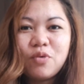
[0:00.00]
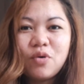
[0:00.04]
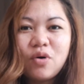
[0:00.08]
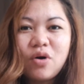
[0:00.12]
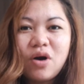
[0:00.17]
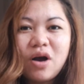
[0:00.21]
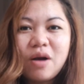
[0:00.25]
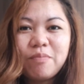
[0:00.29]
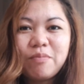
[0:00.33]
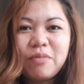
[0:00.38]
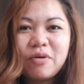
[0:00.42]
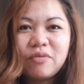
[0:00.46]
po
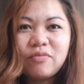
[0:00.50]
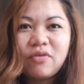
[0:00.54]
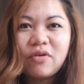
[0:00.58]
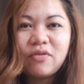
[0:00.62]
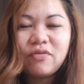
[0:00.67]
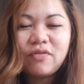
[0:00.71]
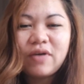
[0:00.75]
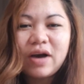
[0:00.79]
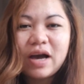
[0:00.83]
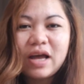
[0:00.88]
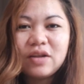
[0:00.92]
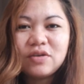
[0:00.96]
ang
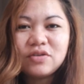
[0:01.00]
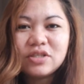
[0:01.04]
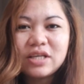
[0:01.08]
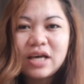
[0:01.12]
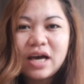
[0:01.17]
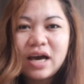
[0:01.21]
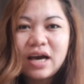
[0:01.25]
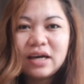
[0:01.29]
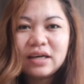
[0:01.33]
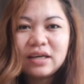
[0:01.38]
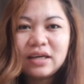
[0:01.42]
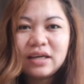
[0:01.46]
pagpa-follow
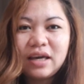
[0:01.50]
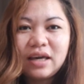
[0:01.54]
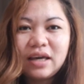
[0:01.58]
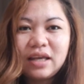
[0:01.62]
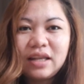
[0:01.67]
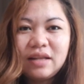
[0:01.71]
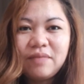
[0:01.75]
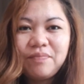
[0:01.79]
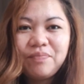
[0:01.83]
sa akin.